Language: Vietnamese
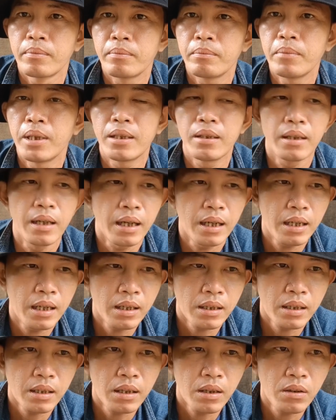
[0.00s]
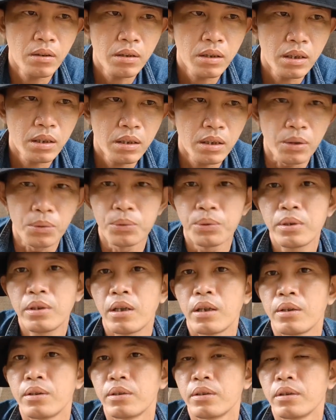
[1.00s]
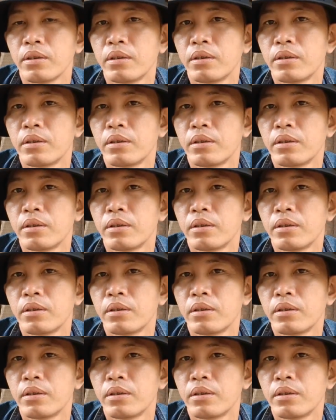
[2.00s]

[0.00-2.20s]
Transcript: mình đã có cái tuổi rồi